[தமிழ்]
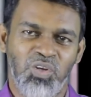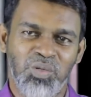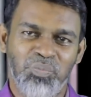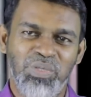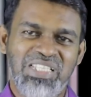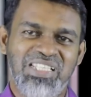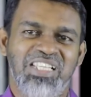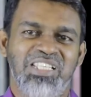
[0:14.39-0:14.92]
ஒரு
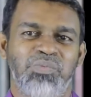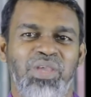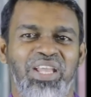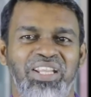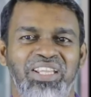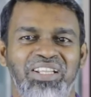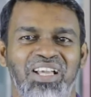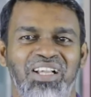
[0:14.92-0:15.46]
பிஸ்னஸ்
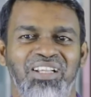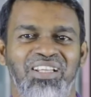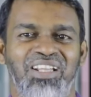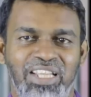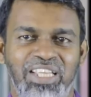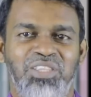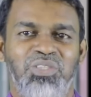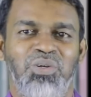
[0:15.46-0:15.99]
மேனை நாங்கள்
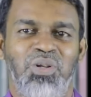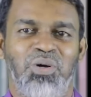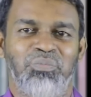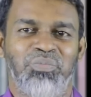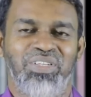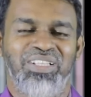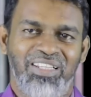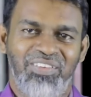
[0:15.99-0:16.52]

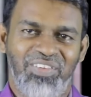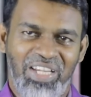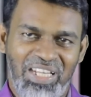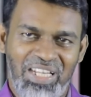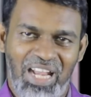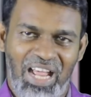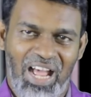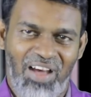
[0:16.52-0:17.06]
அழைத்துள்ளோம் அந்த
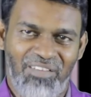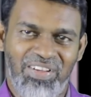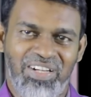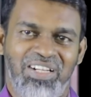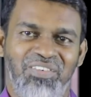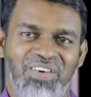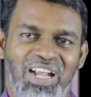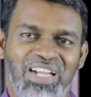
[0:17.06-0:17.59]
வகையில்
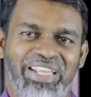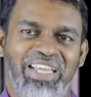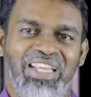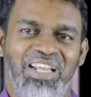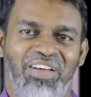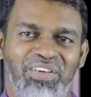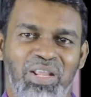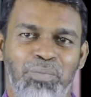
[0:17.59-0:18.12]
அவருடைய
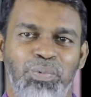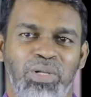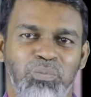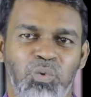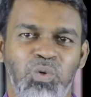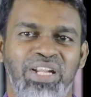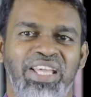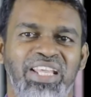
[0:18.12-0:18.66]
வாழ்க்கையில் அவர் எப்படி
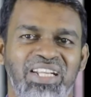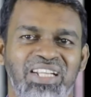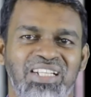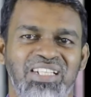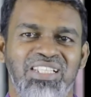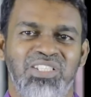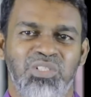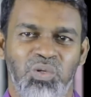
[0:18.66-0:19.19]

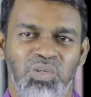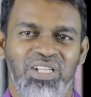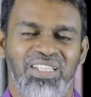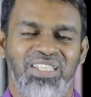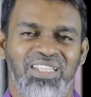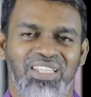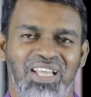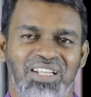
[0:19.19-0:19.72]
முன்னேறினு
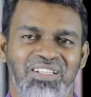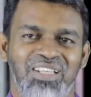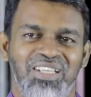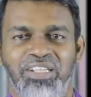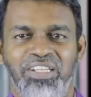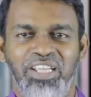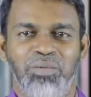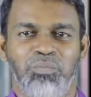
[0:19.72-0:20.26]
சொல்லுறத தான்
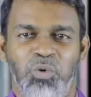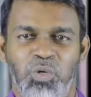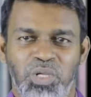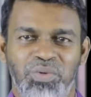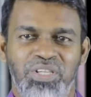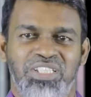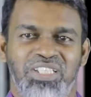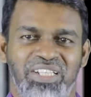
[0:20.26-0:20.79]
இன்றைக்கு
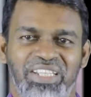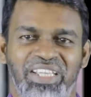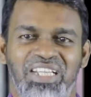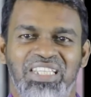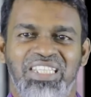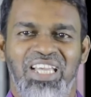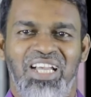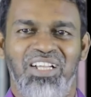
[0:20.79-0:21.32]
மோட்டிவேஷன்
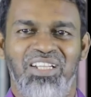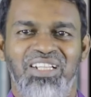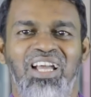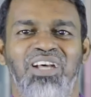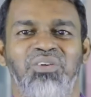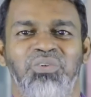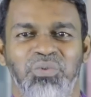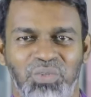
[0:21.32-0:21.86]
நிகழ்ச்சியாக
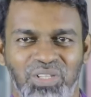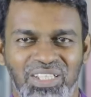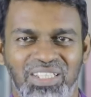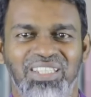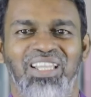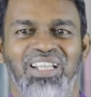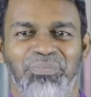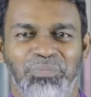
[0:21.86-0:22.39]
நாங்கள்
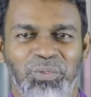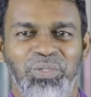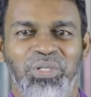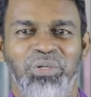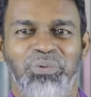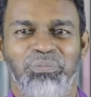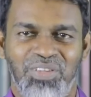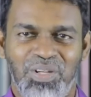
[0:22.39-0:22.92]
உங்களுக்கு
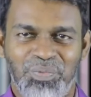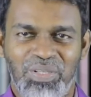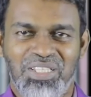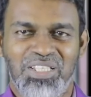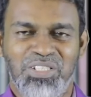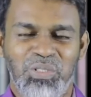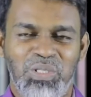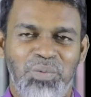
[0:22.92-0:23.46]
தரப்போகிறோம் இவரை
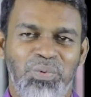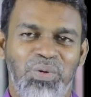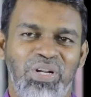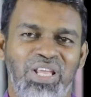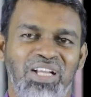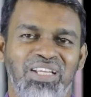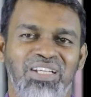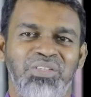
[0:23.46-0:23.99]
பற்றி சொல்ல
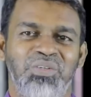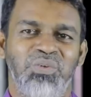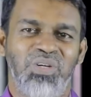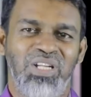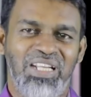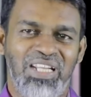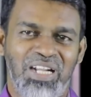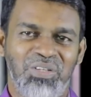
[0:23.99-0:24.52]
போனாக்க
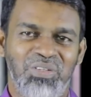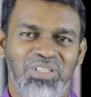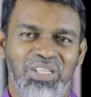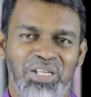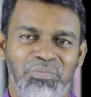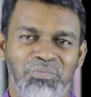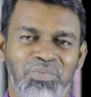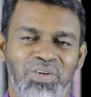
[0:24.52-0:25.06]
உங்கள் எல்லாருக்கும்
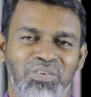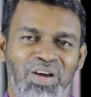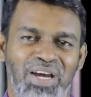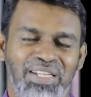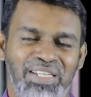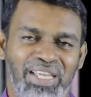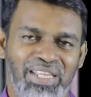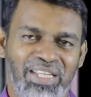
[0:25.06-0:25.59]
தெரியும்
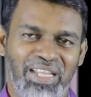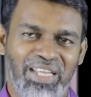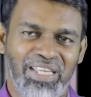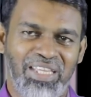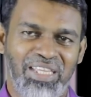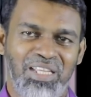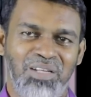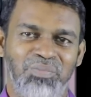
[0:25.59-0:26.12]
வாழ்க்கையிலே
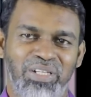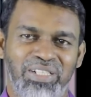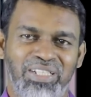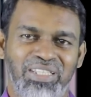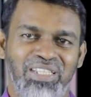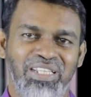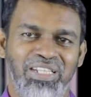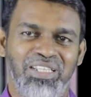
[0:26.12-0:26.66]
கீழ்
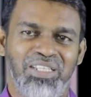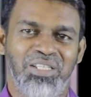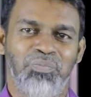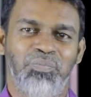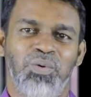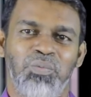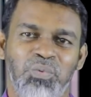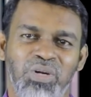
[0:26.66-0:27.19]
மட்டத்திலிருந்து
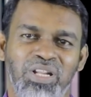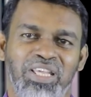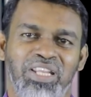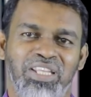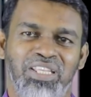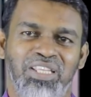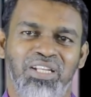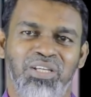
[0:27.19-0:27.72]
இப்போ
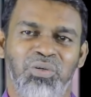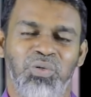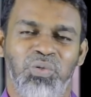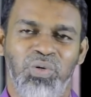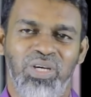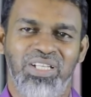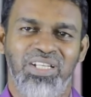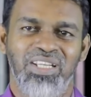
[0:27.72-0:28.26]
முன்னேறிக்கிற
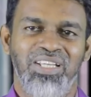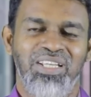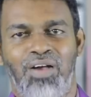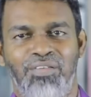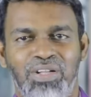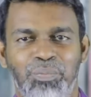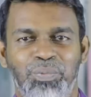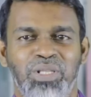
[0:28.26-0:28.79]
ஒருவர்
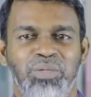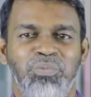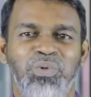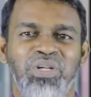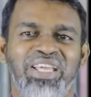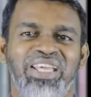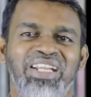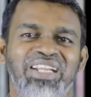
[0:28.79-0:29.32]
அவர் எப்படி
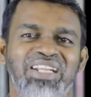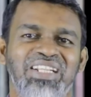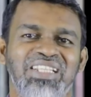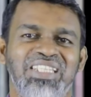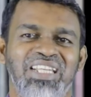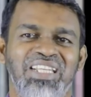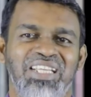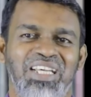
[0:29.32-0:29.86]

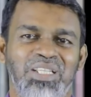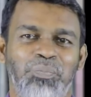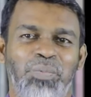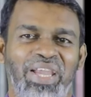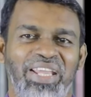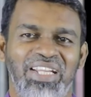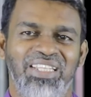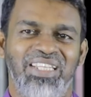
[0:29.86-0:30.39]
முன்னேறினு சொல்லி அந்த அந்த
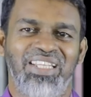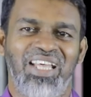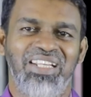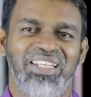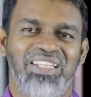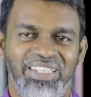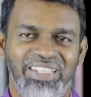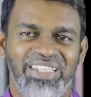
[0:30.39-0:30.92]
பயணத்தை
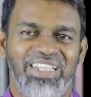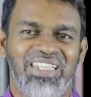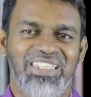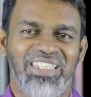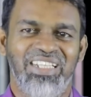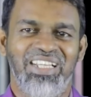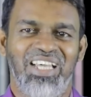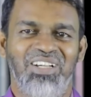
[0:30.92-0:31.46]
தான் இந்த
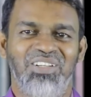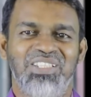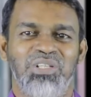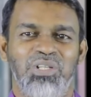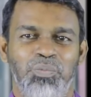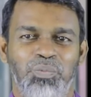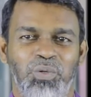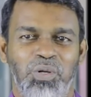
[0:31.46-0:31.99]
நிகழ்ச்சியில் நாங்கள்
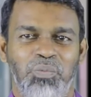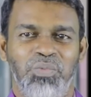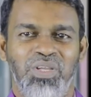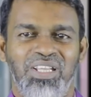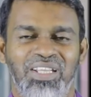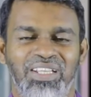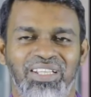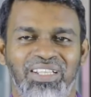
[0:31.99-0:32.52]
சொல்ல போகிறோம்
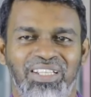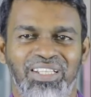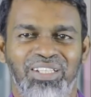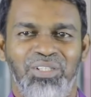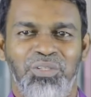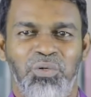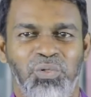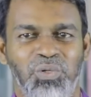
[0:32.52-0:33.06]

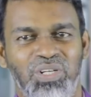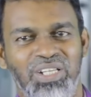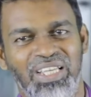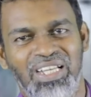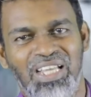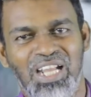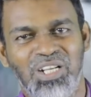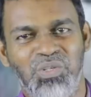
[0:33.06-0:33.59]

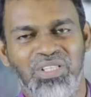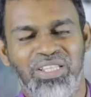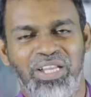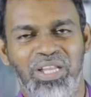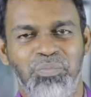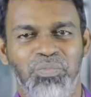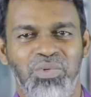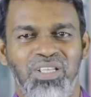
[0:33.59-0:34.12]
உங்களுக்கு எல்லாருக்கும்
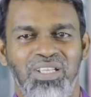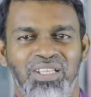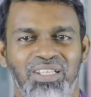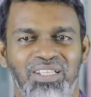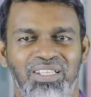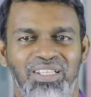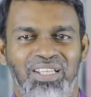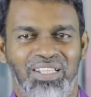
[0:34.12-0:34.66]
தெரியும்
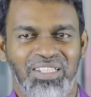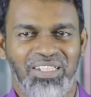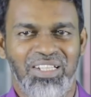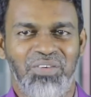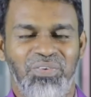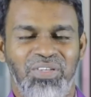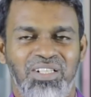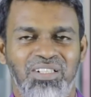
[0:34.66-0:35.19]
அந்த
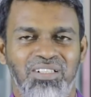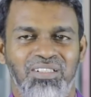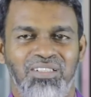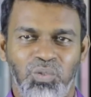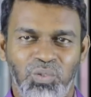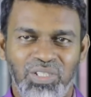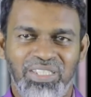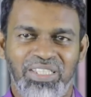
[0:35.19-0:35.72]
நபர்
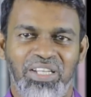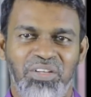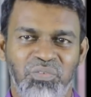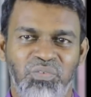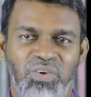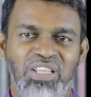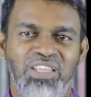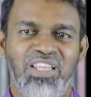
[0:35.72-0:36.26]
உங்களுக்கு
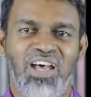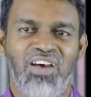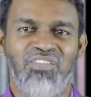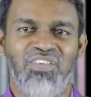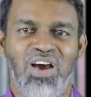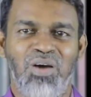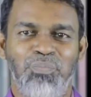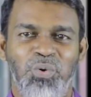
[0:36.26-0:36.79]
தெரியும் வந்தா
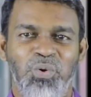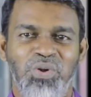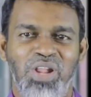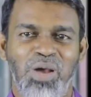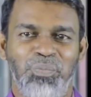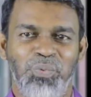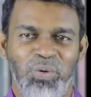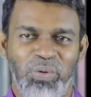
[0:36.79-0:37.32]
வா
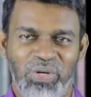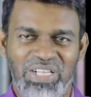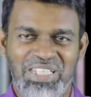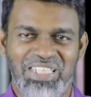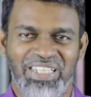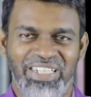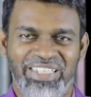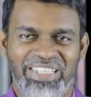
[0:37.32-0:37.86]
போனா
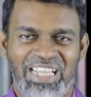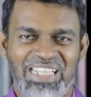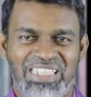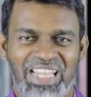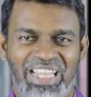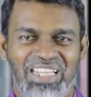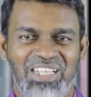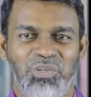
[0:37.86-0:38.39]
போன்னு சொல்லி
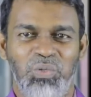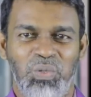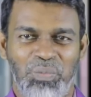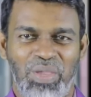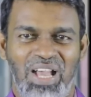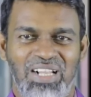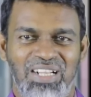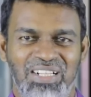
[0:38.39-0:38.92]
டெக்ஸ்டைல்
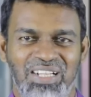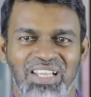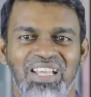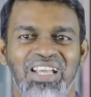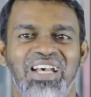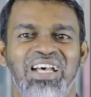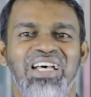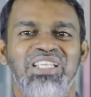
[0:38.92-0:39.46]
உரிமையாளர்
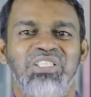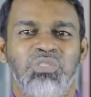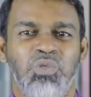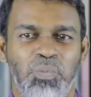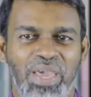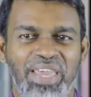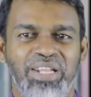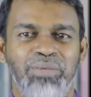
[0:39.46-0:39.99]

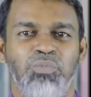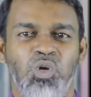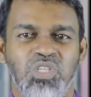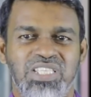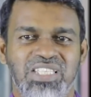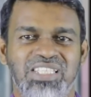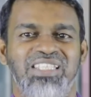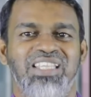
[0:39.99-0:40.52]
சுபேர்
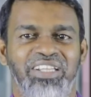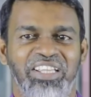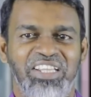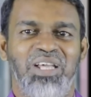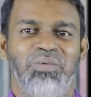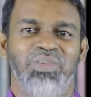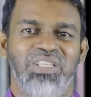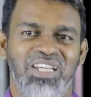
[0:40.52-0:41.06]
போஸ்
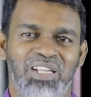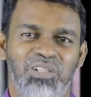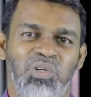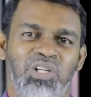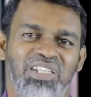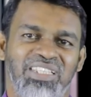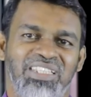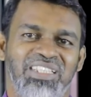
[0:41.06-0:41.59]
இன்றைக்கு நமது
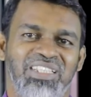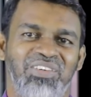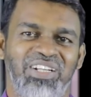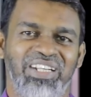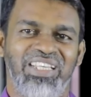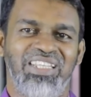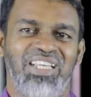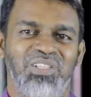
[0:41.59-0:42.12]
அலுவலகத்துக்கு
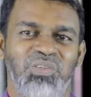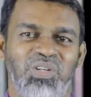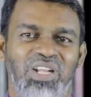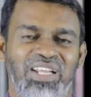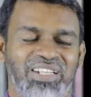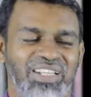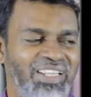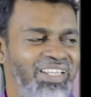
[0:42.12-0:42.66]
வரையை
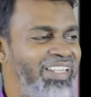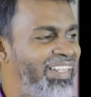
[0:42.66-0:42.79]
தந்துள்ளார்